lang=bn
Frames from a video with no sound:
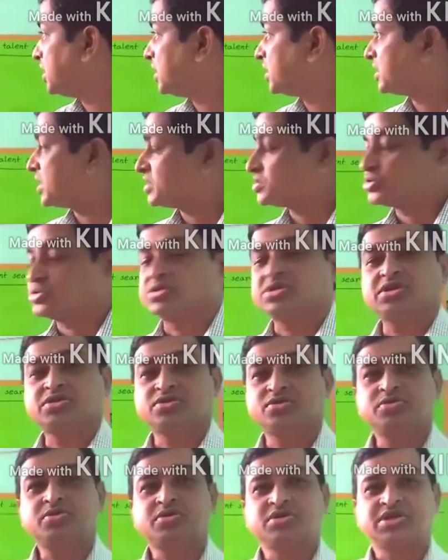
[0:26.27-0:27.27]
এই ক্র্যাশ কোর্সটা
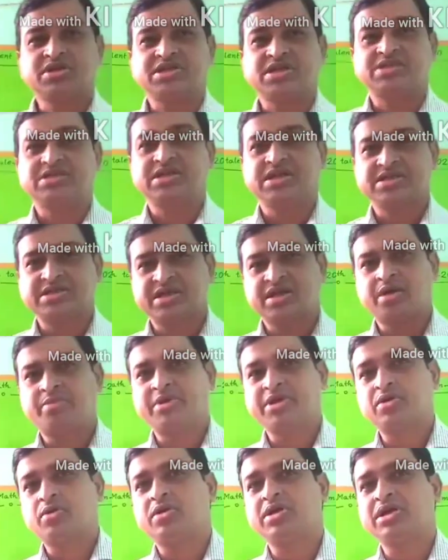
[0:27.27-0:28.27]
শুরু করতে যাচ্ছি এছাড়া
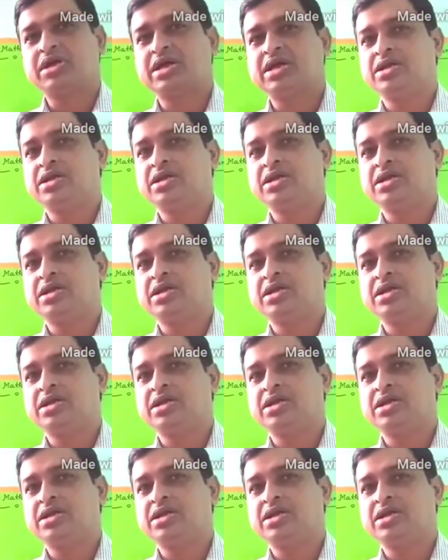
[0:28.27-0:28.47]
আমাকে অনেকে